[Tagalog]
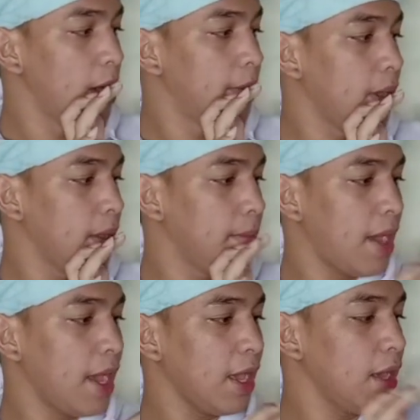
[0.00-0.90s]
may
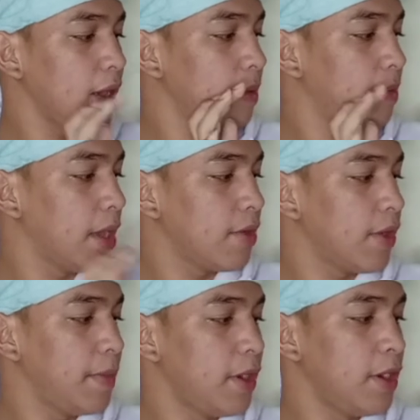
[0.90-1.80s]
mic, may
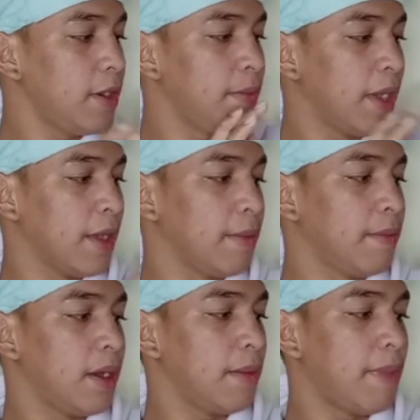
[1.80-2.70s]
reverb, may
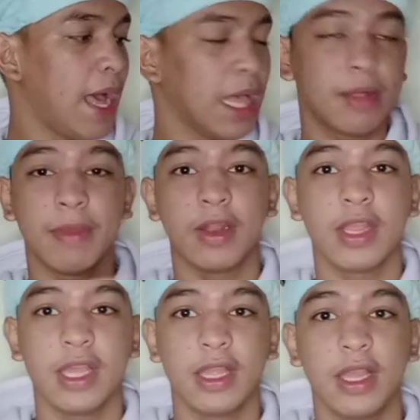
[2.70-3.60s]
bass.
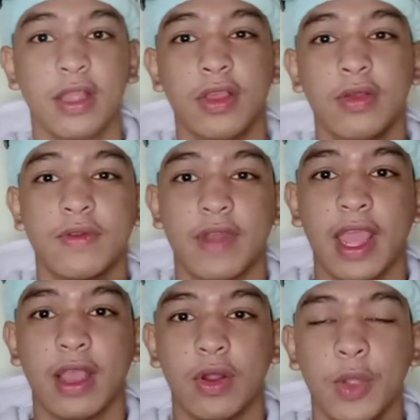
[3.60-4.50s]
Meron din dito yung
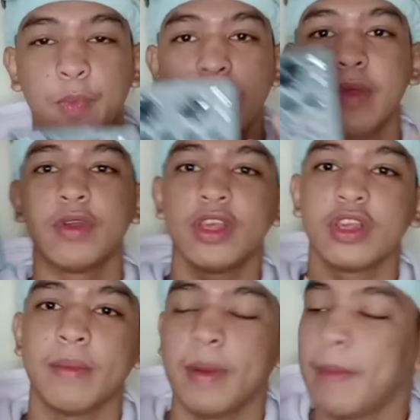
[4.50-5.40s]
record. Pwede mo rin
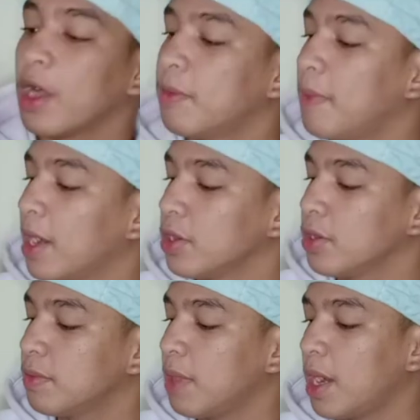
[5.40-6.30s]
siya mabago-bago
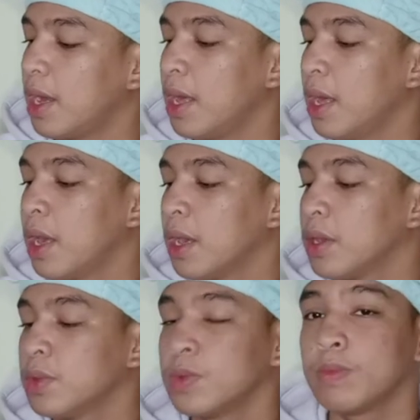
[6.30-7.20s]
yung mga
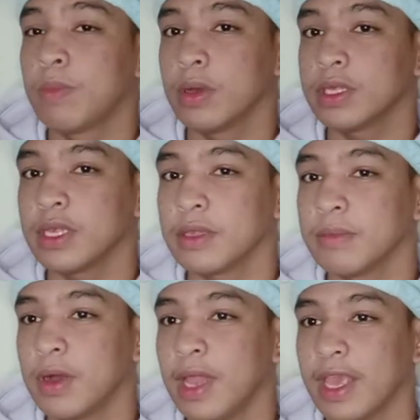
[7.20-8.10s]
yung bosses
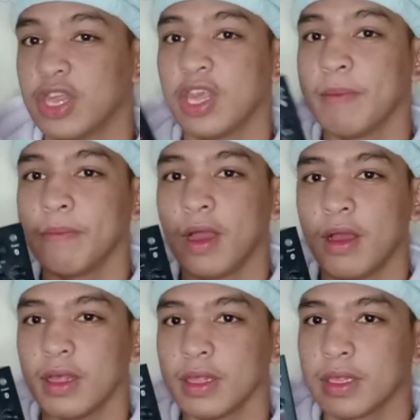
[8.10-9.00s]
mo like
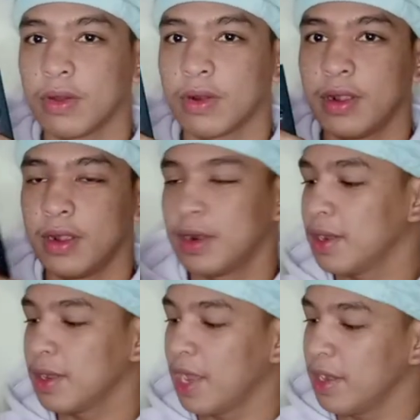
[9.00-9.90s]
chipmunks or
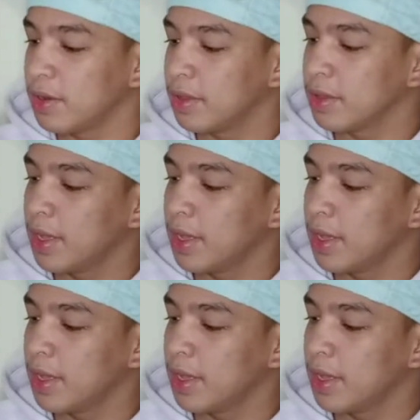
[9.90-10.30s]
ganon.